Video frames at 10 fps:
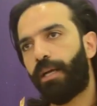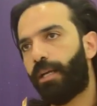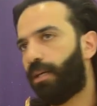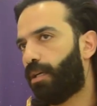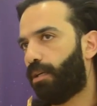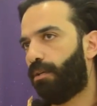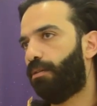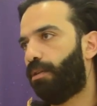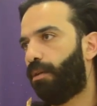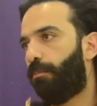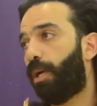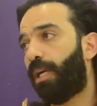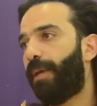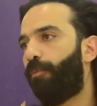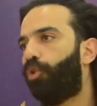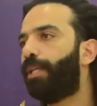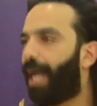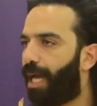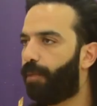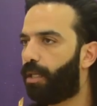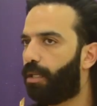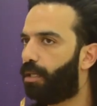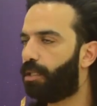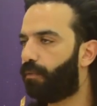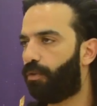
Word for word: انا بره بيعملوا كده هعمل كده خلاص